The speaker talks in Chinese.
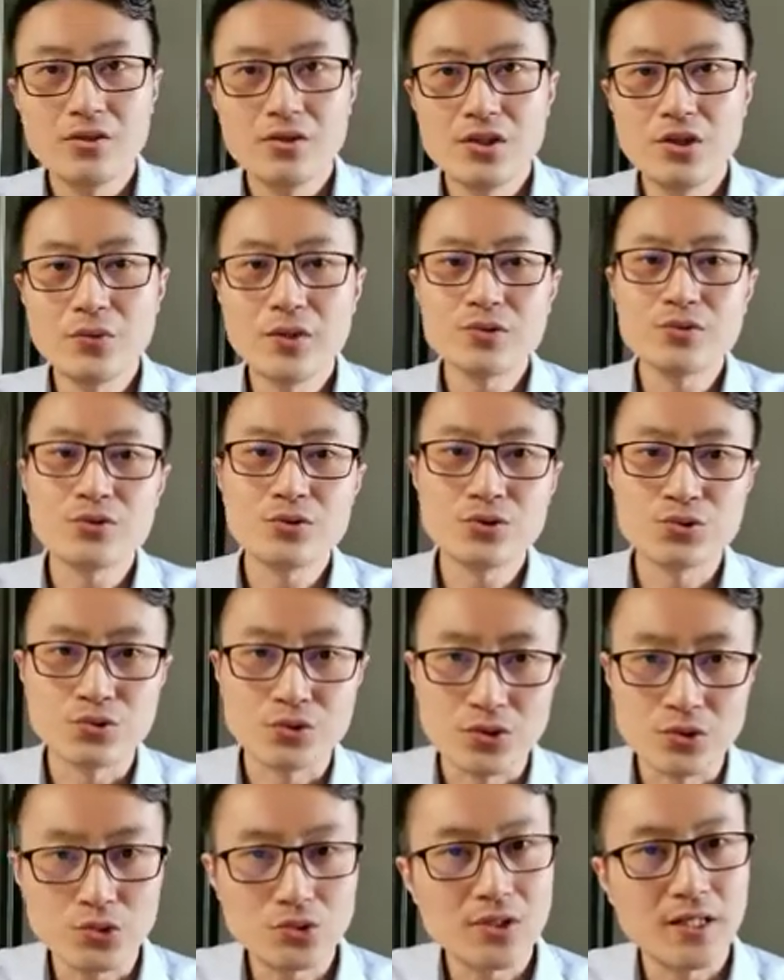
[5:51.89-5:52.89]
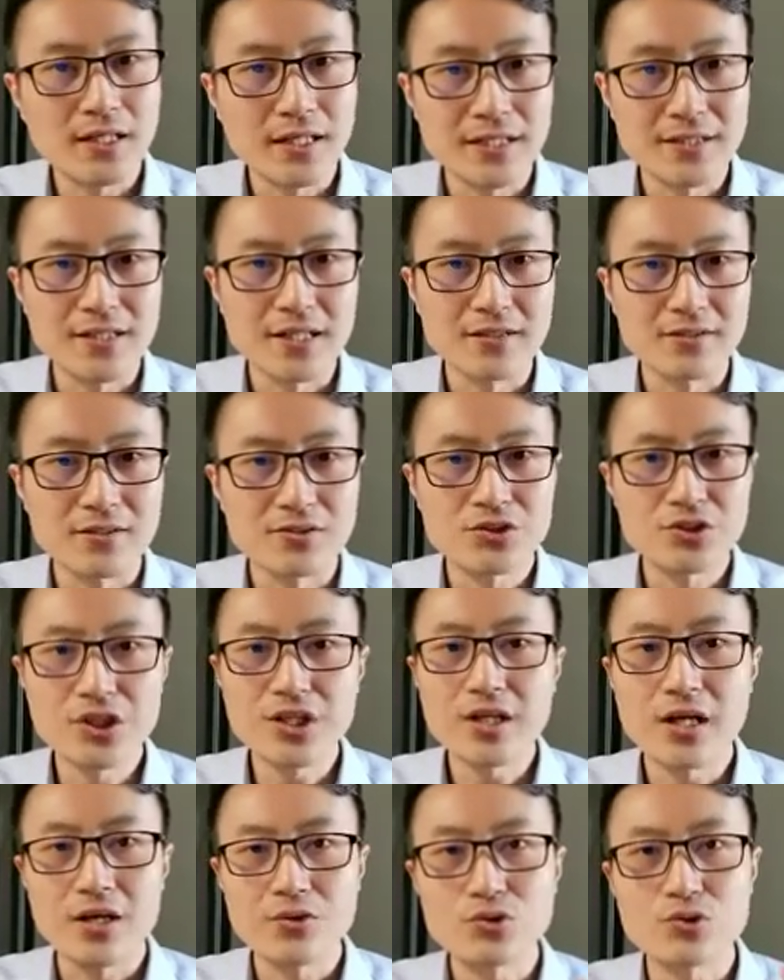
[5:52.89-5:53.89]
因为从学术上来讲呢，
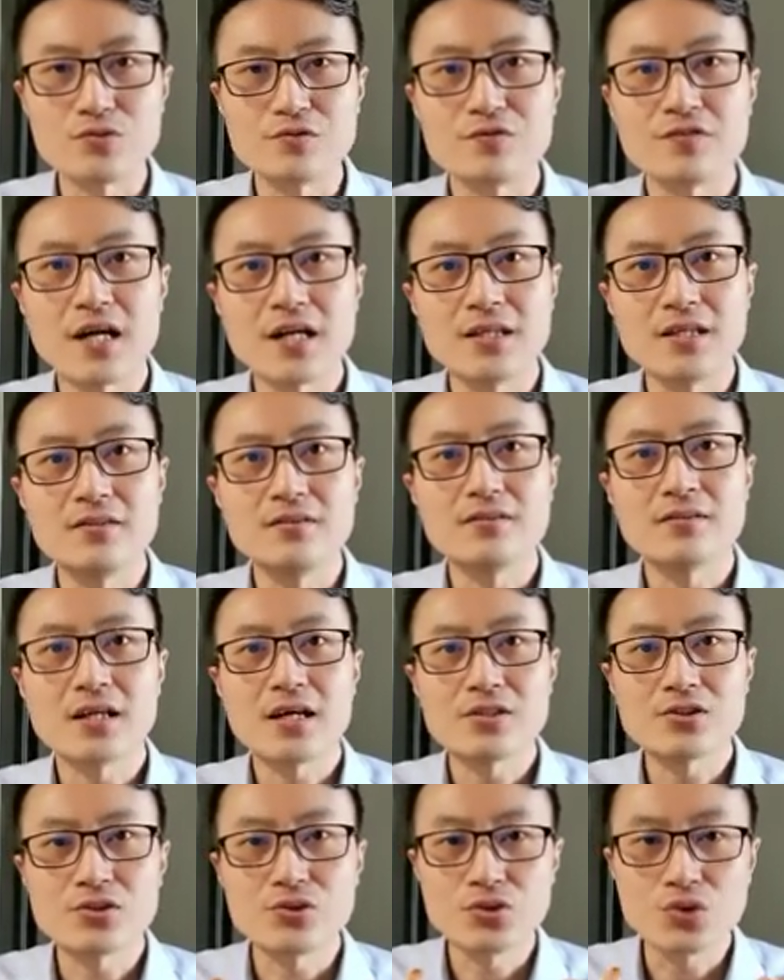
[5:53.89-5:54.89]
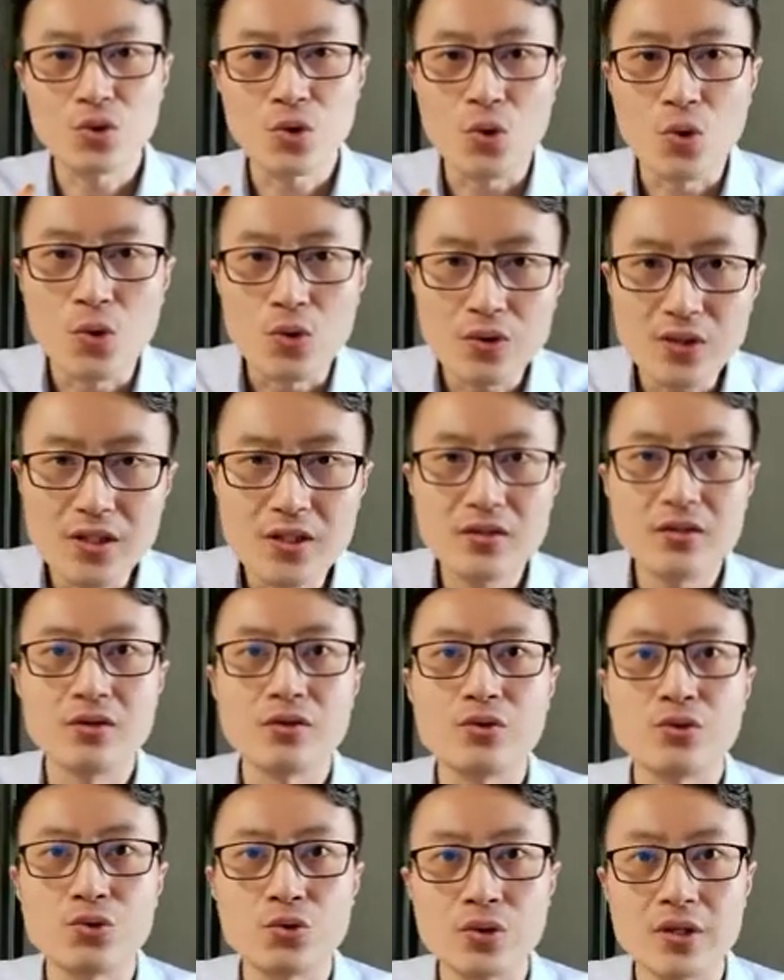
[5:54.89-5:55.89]
这两种发音它是同一
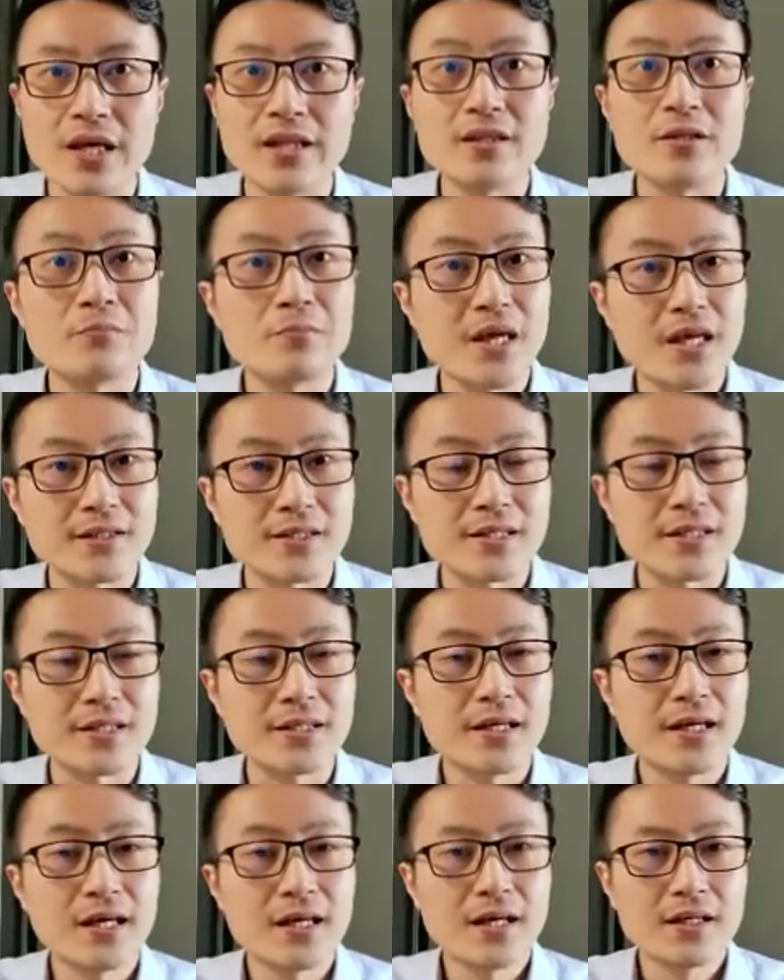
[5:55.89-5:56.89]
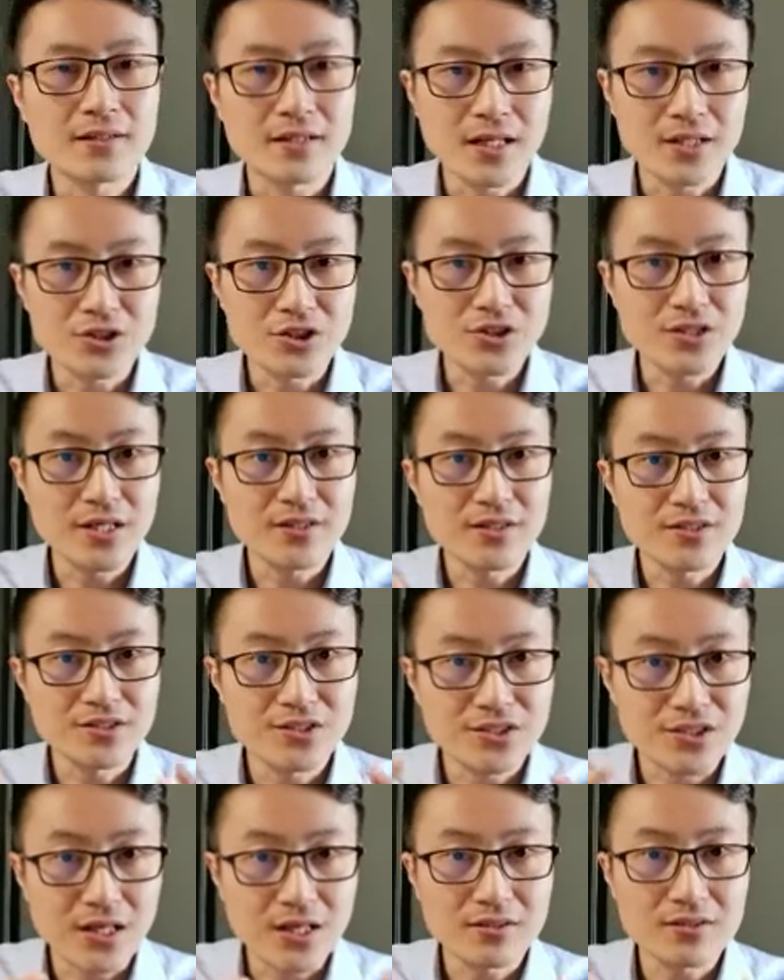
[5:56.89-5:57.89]
个语言的变体，它之间的
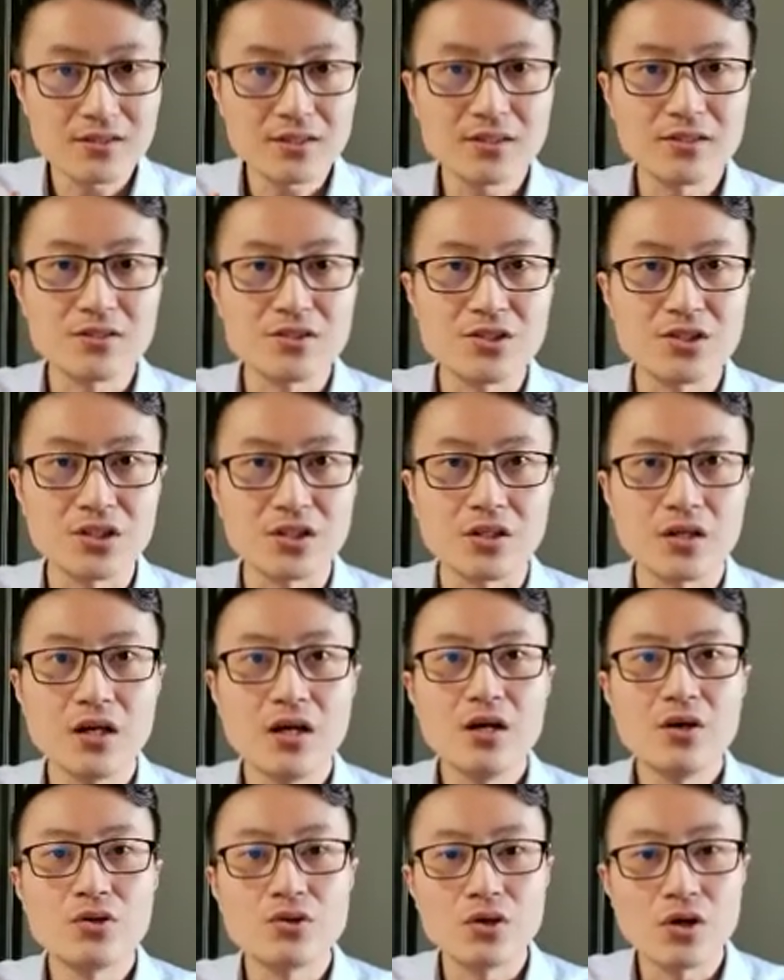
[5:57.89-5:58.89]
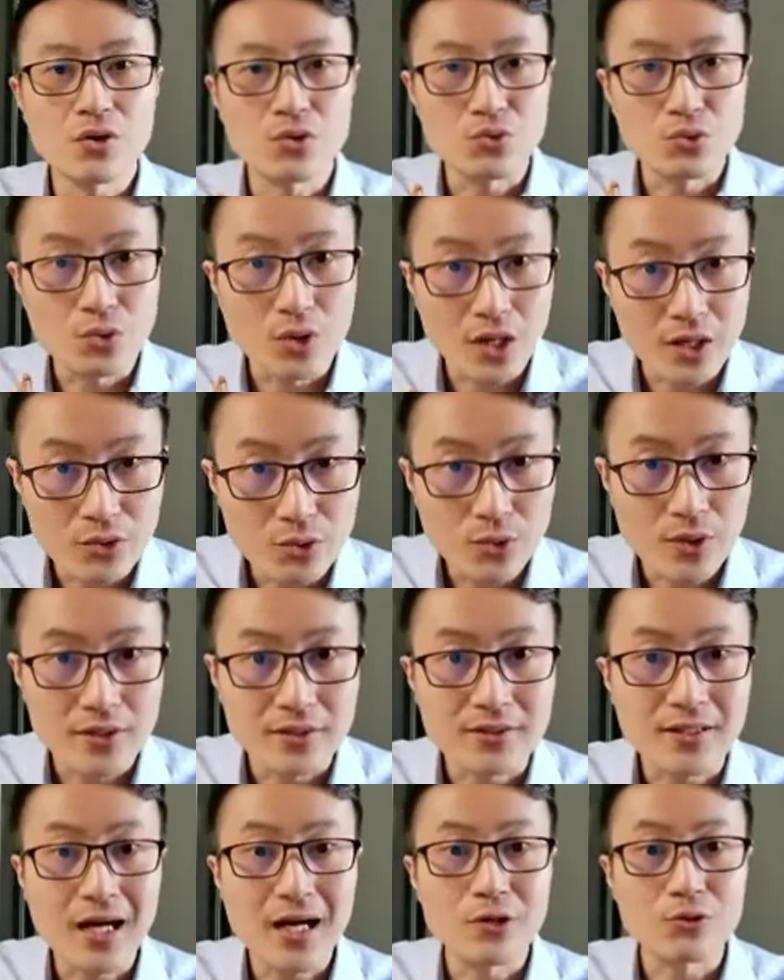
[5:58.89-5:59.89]
相似性要远
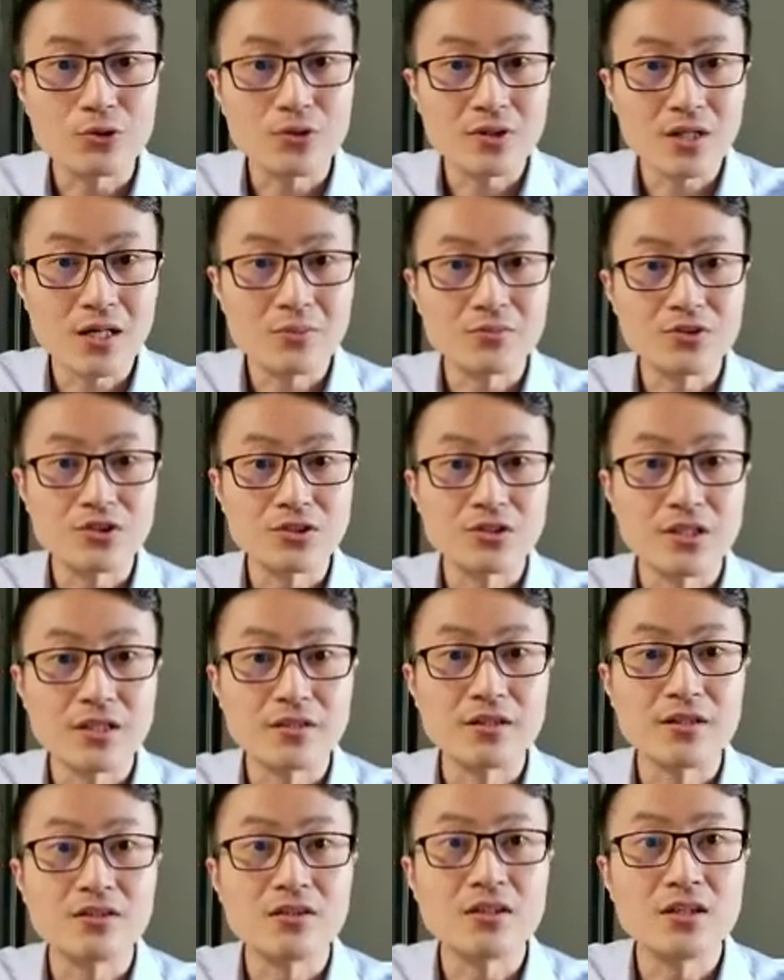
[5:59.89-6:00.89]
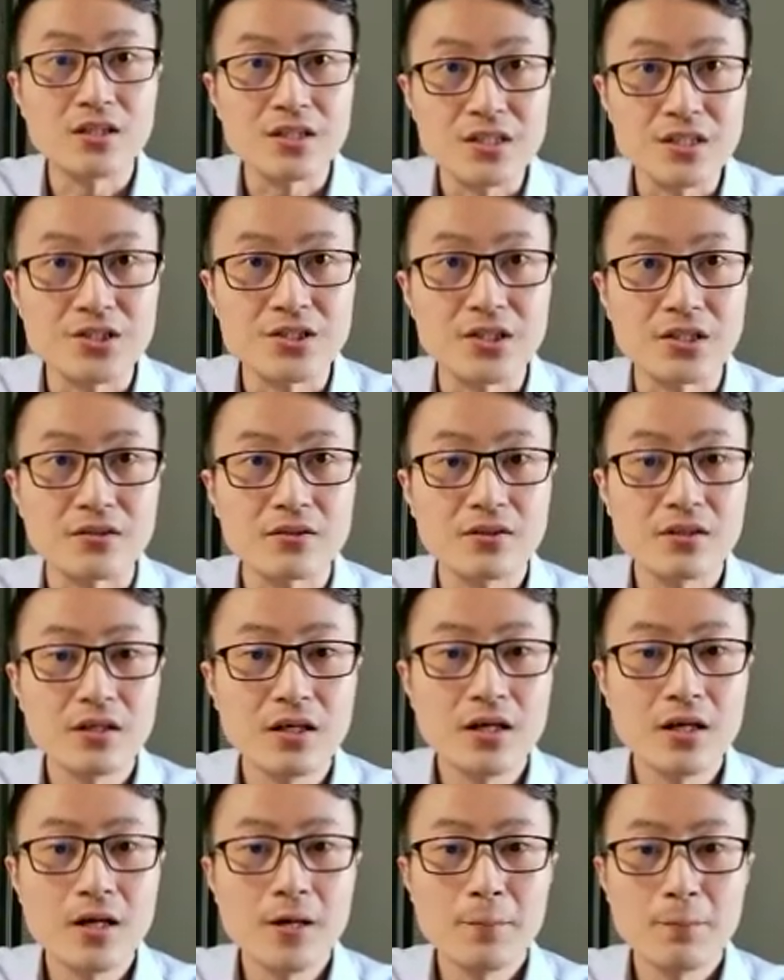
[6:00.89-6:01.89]
远大于它们之间的特异性。
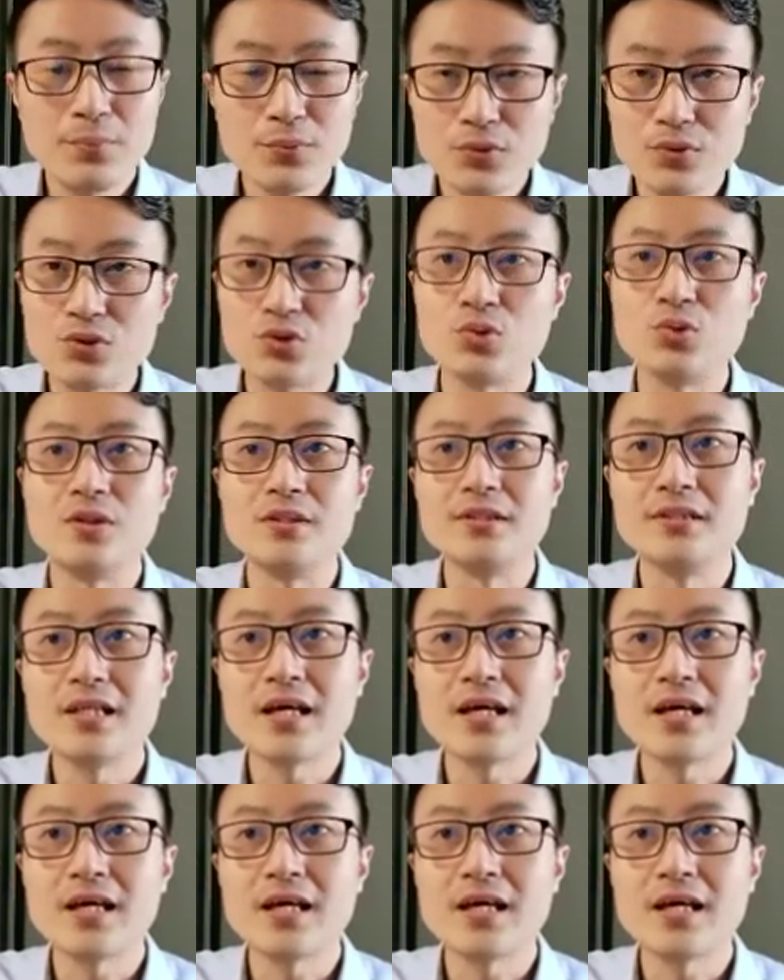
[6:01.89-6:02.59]
不存